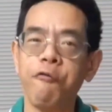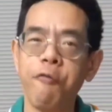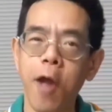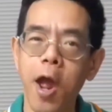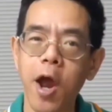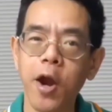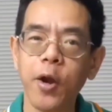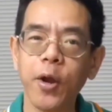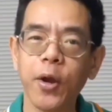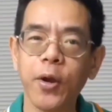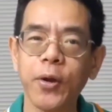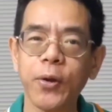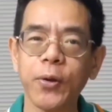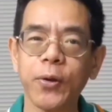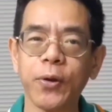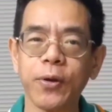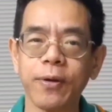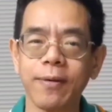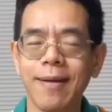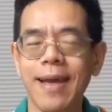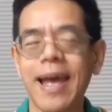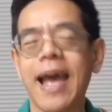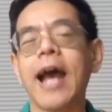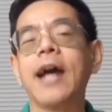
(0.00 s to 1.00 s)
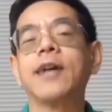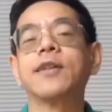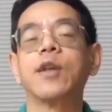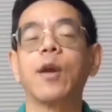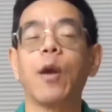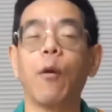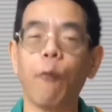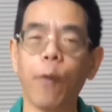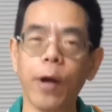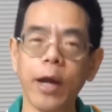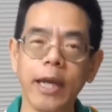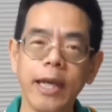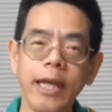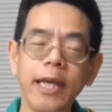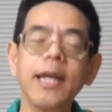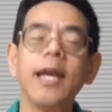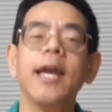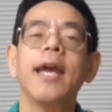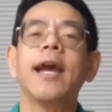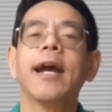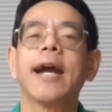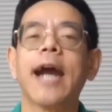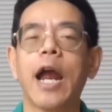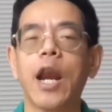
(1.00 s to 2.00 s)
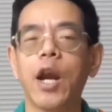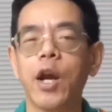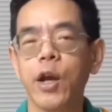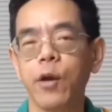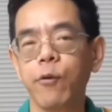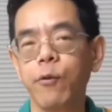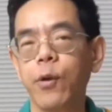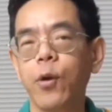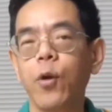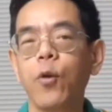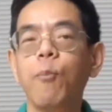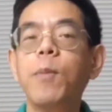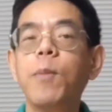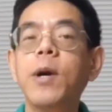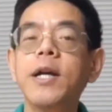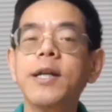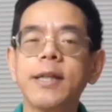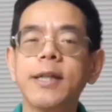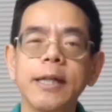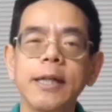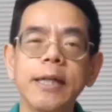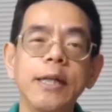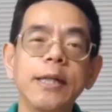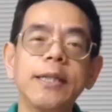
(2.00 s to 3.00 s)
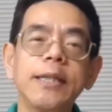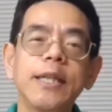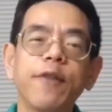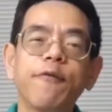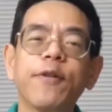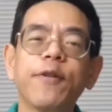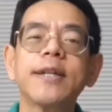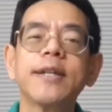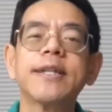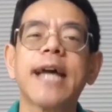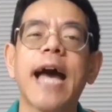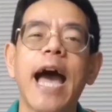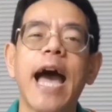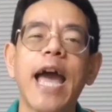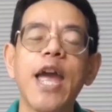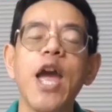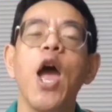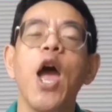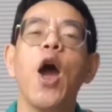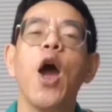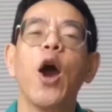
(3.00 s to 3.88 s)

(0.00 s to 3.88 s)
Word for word: very good อ่าสำหรับวันนี้การรีวิวมือถือที่เฟิร์สใช้